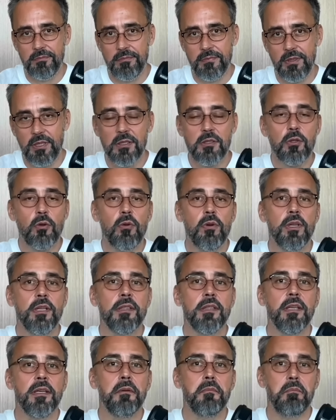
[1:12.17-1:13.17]
Контроль –
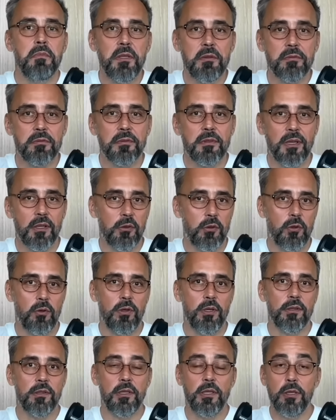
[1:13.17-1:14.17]
это миф, контроль –
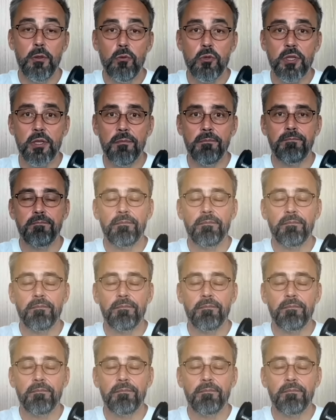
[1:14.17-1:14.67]
это иллюзия.